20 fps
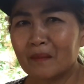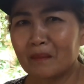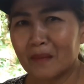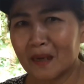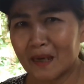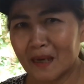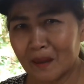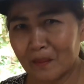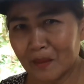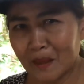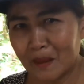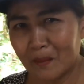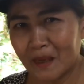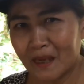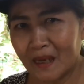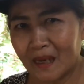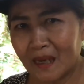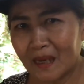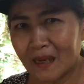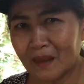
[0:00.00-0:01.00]
มาทำคลิป
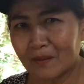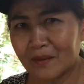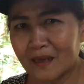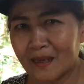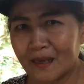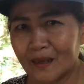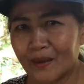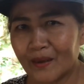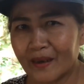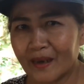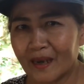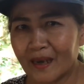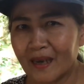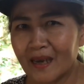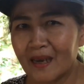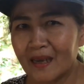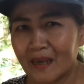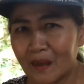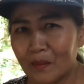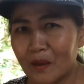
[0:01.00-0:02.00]
ดีๆนำเสนอด้วยค่ะ
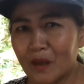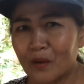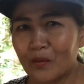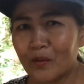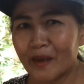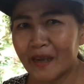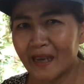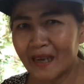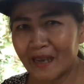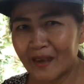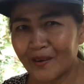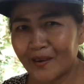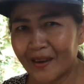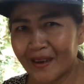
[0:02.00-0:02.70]
คลิปนี้ไว้แค่นี้ก่อน